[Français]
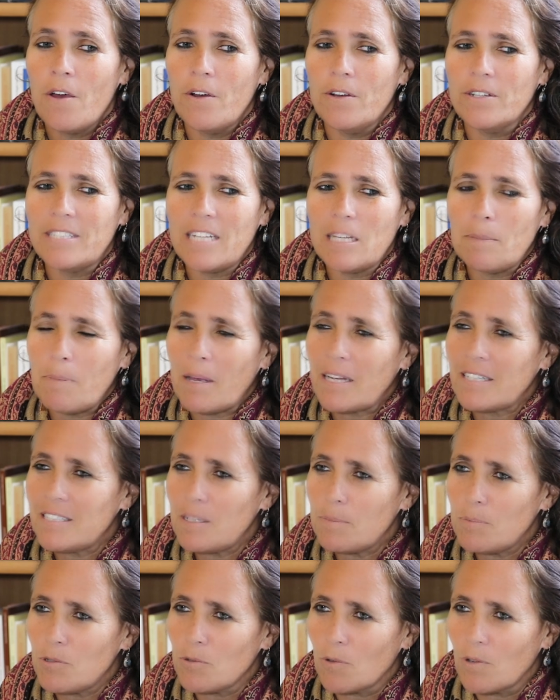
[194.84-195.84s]
euh, cette
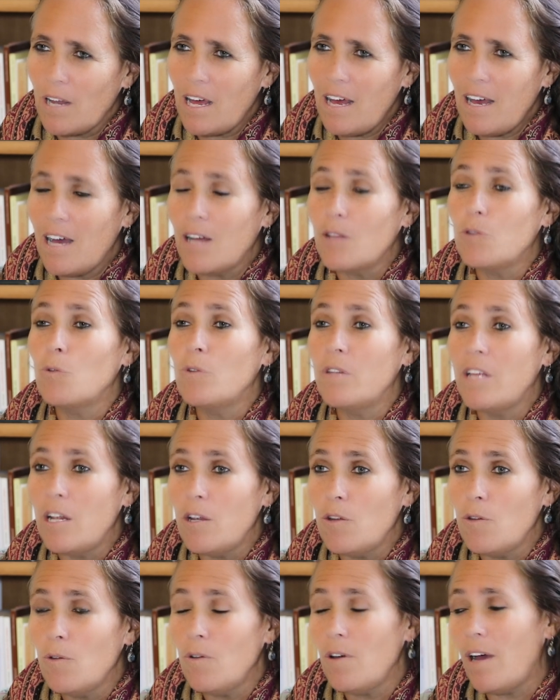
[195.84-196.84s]
perception-là a donné
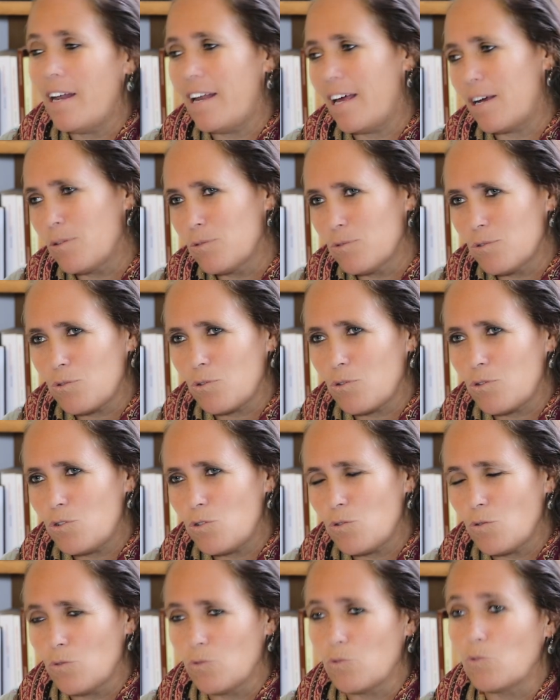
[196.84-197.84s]
lieu à la
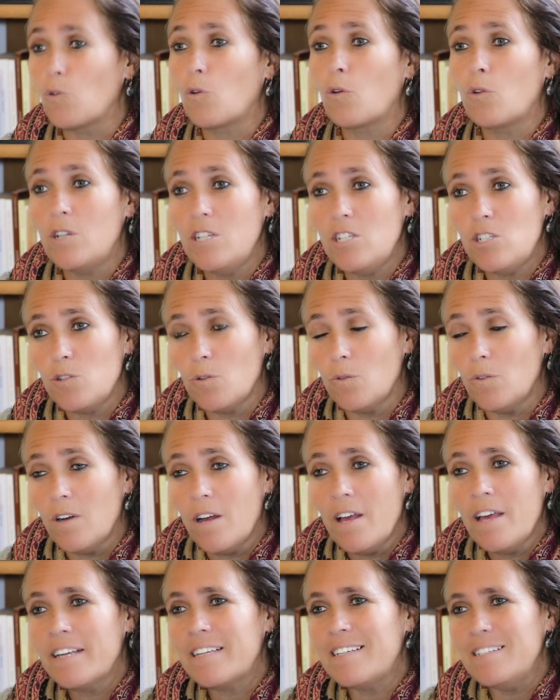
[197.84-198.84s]
construction de religions
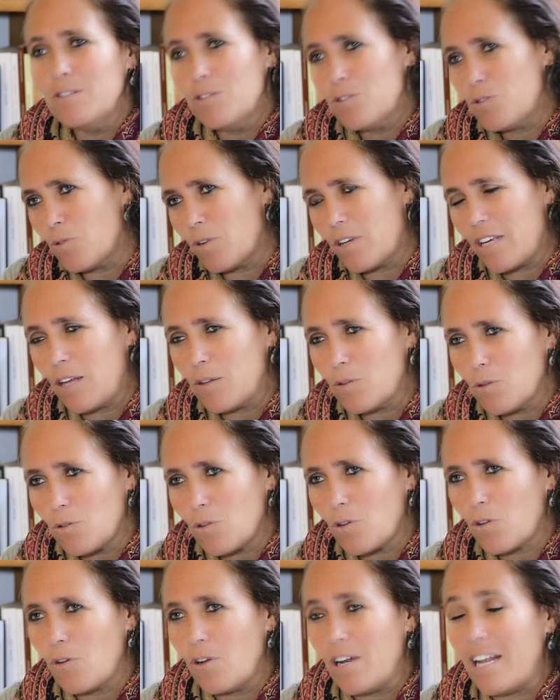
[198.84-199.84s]
qui ne sont rien
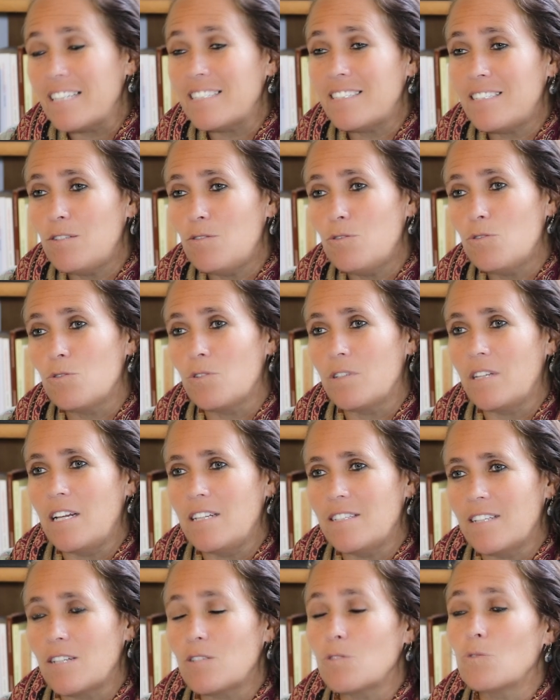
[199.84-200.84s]
d'autre que
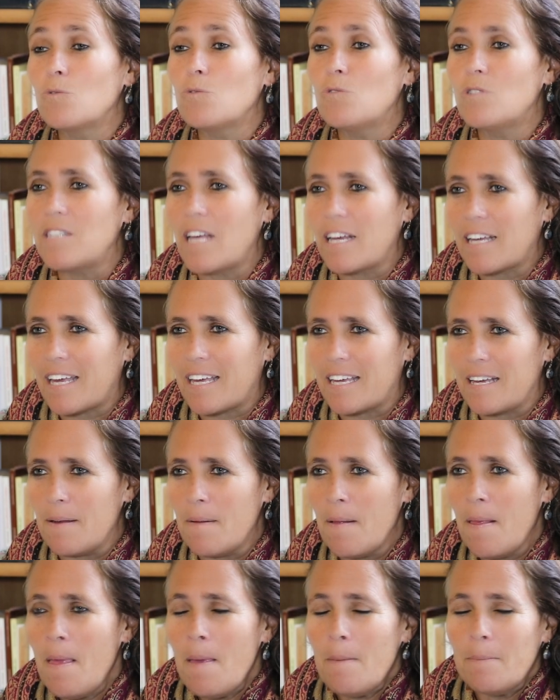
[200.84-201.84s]
l'institutionnalisation du sacré.
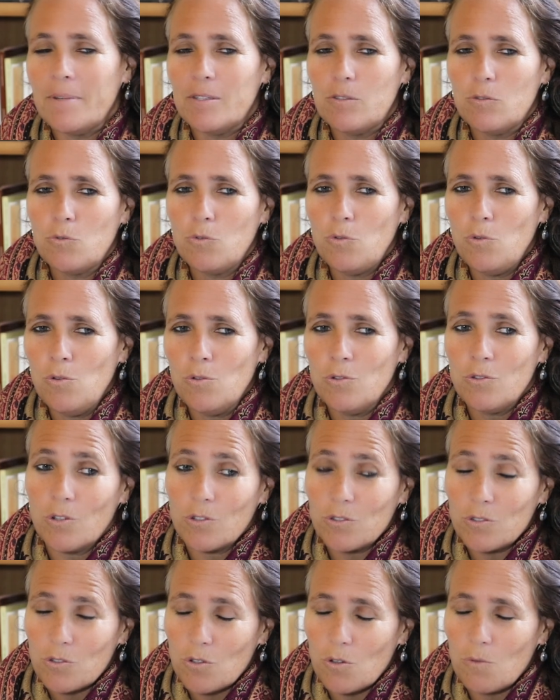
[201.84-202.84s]
Mais du coup,
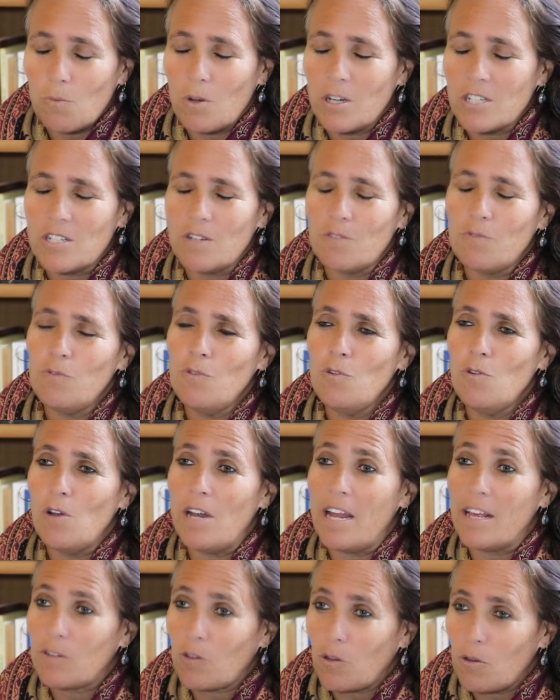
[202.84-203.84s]
dans ce que moi j'ai vu,
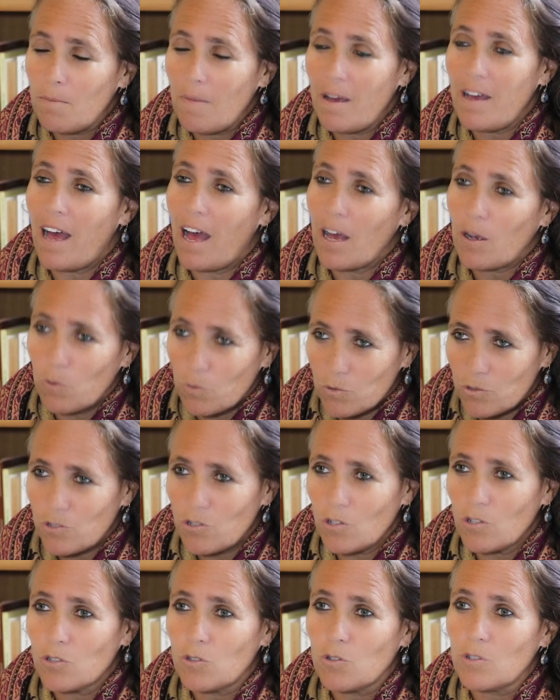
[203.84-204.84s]
l'être humain a
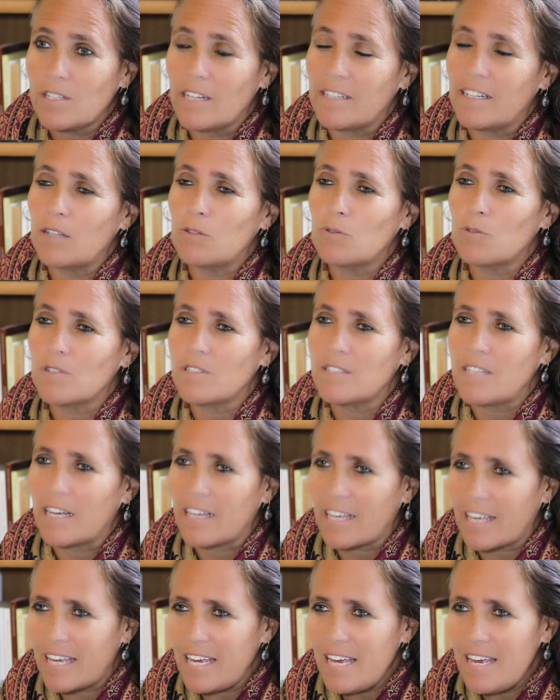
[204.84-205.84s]
conscience de sa nature
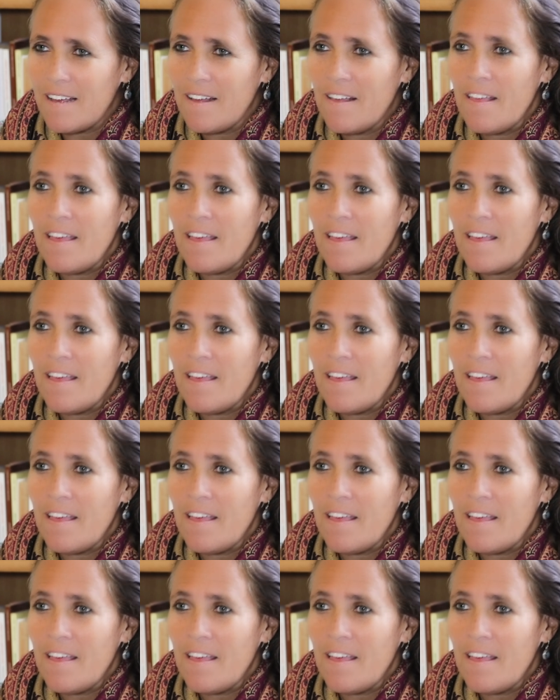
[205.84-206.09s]
sacrée